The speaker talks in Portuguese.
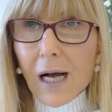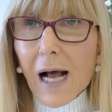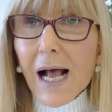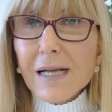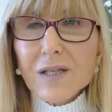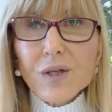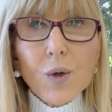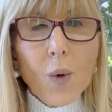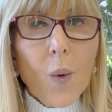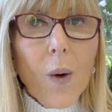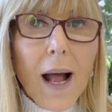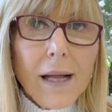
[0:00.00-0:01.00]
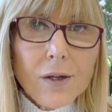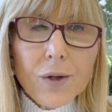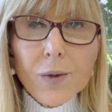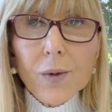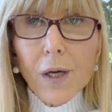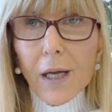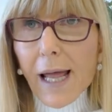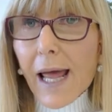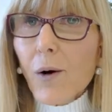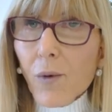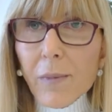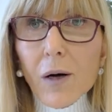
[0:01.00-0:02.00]
As quatro, é
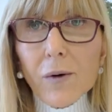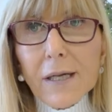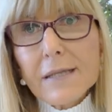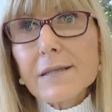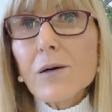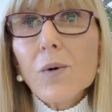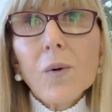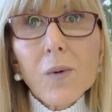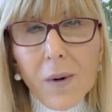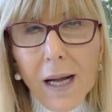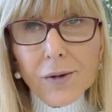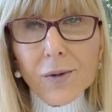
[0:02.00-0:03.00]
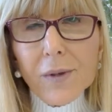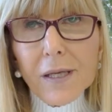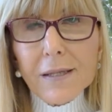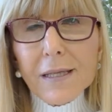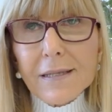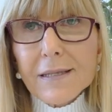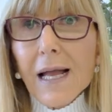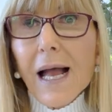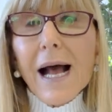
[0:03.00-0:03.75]
uma oração com quatro itens,